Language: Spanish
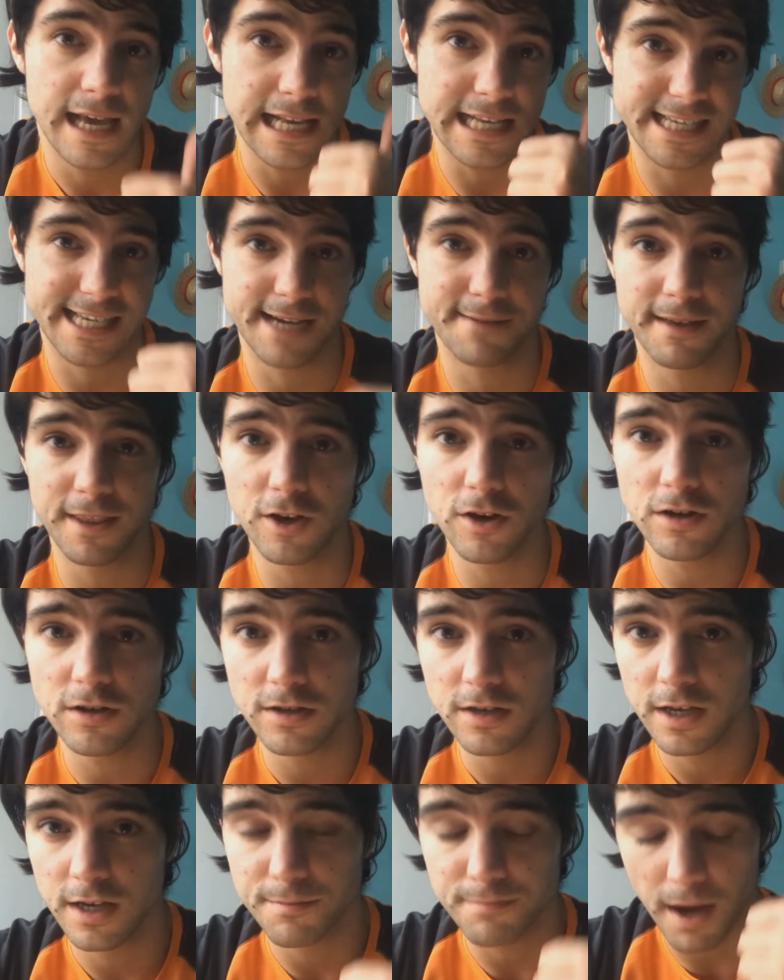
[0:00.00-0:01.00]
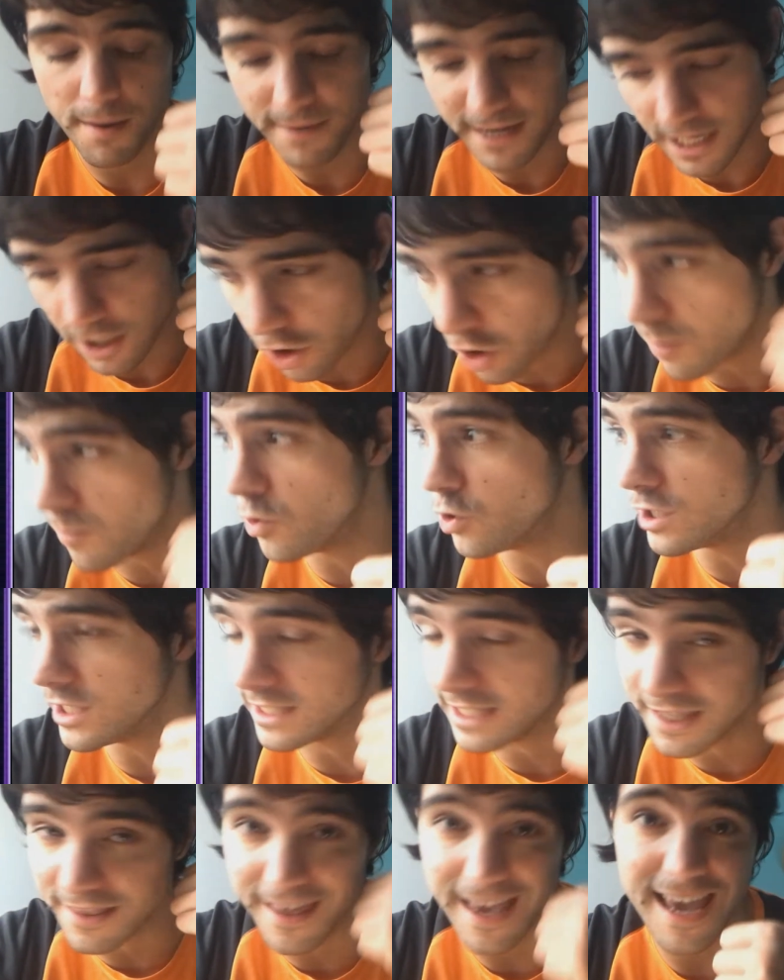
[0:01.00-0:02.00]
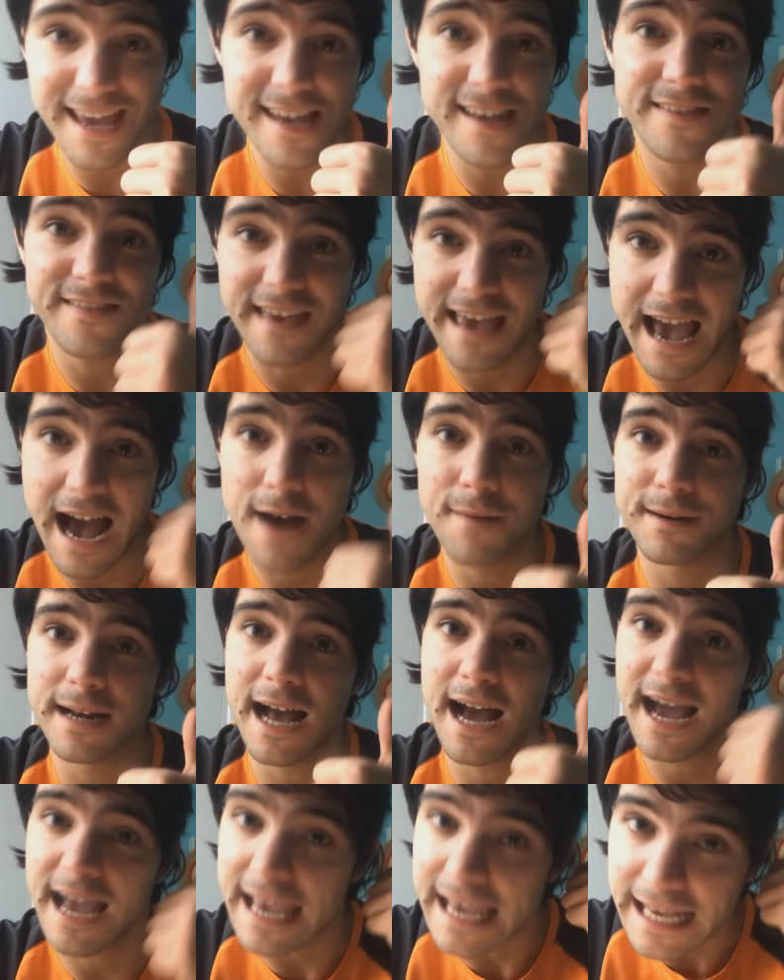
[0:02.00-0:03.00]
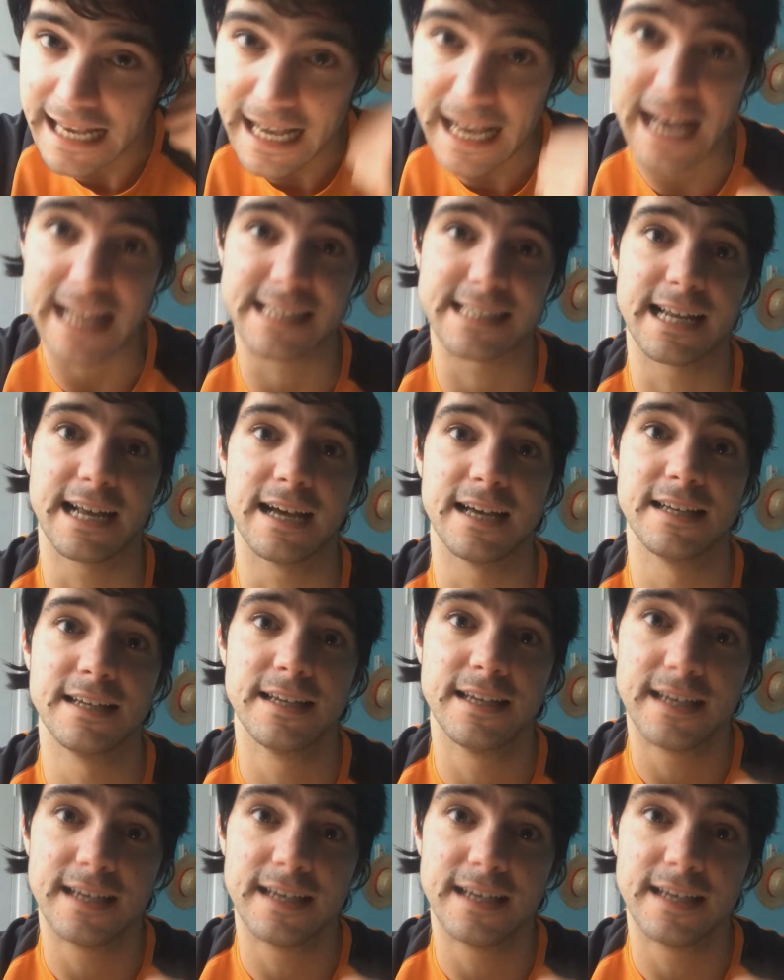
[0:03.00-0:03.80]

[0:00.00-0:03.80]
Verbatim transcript: El sábado va a haber Community Day de Abra en casa.